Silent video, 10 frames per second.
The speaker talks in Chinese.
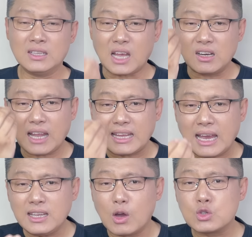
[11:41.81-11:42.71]
但是大家
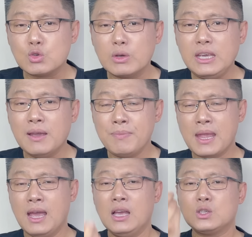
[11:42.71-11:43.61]
一定要注意，
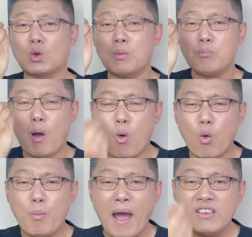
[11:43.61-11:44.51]
就是
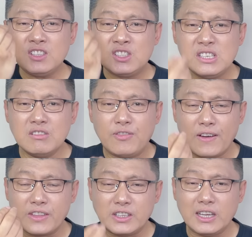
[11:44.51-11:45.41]
某班信
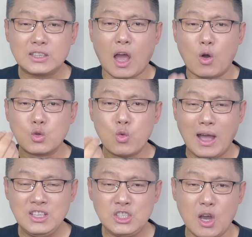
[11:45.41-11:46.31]
奉的这一套
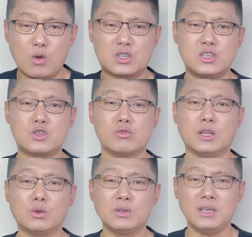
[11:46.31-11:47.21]
原教旨主义
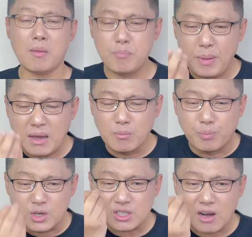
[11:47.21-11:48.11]
的东西，并
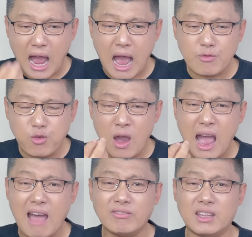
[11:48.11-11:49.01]
不是阿富
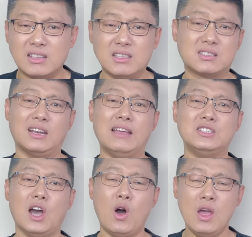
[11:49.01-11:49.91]
汗的伊斯兰
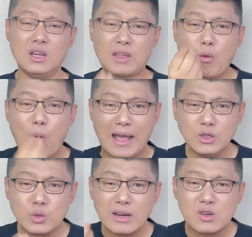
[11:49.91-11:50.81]
教，它
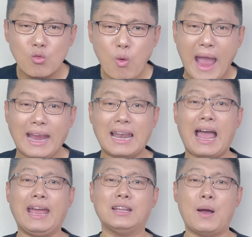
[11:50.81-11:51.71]
完全是外
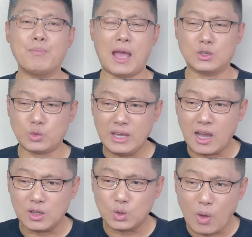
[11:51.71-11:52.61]
来的啊！所以
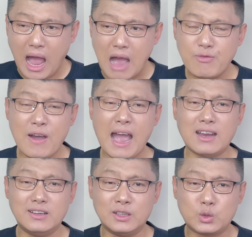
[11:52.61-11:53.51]
很多阿富
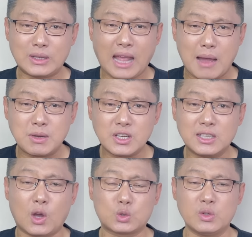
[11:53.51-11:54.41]
汗人对他们这一
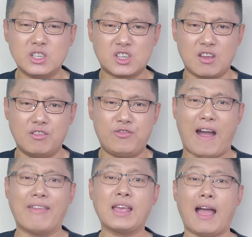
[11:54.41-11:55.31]
套东西是很
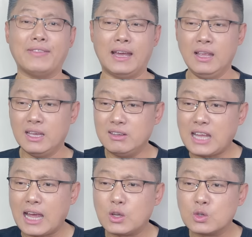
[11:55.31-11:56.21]
反感的，因为
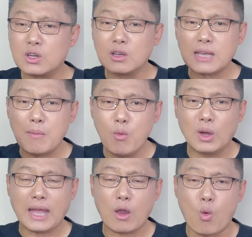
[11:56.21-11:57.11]
大家都知道，在
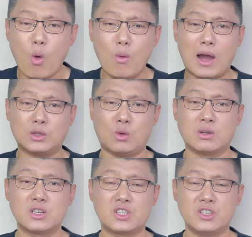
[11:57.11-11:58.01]
末代国王
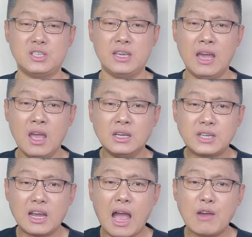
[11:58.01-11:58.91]
统治时期，
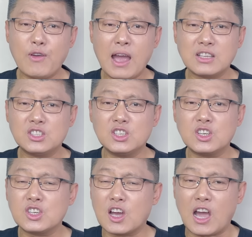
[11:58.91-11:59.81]
这个阿富汗其
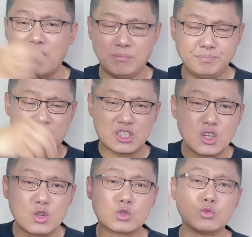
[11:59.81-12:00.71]
实是很世